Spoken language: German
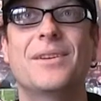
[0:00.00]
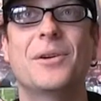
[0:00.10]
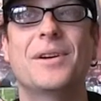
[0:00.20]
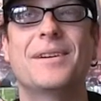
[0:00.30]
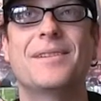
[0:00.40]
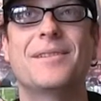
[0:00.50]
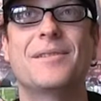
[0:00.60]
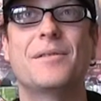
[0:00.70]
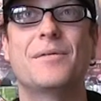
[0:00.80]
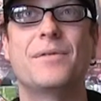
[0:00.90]
da
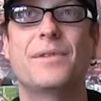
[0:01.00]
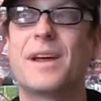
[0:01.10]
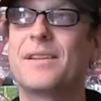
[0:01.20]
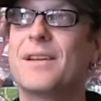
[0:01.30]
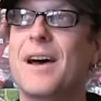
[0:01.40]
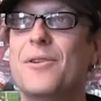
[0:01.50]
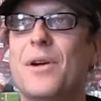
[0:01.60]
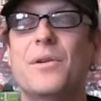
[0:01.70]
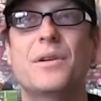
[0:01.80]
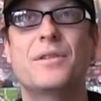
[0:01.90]
vielleicht den einen oder
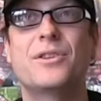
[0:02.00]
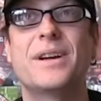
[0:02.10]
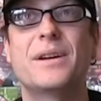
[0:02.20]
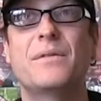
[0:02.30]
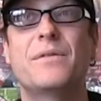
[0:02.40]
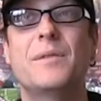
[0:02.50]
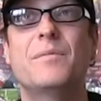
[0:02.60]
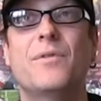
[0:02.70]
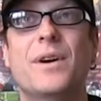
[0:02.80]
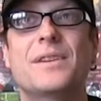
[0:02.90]
anderen schlechten Film
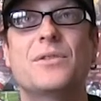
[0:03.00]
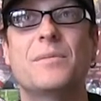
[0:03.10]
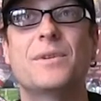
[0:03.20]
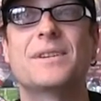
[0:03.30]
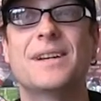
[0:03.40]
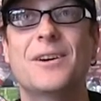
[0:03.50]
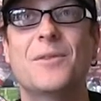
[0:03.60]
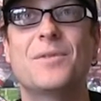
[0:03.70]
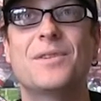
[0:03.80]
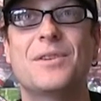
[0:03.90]
voriges Jahr mal gesehen
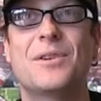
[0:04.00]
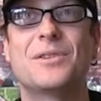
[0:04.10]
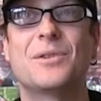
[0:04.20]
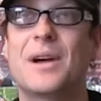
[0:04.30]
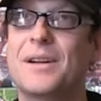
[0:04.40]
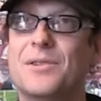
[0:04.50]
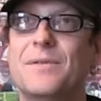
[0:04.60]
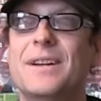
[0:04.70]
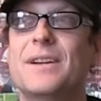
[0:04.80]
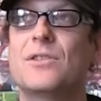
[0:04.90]
haben, dass ich also, also
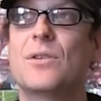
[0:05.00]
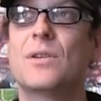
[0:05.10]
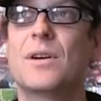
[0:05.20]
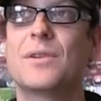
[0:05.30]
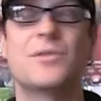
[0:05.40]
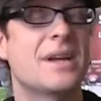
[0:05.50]
wirklich sagen kann, ganz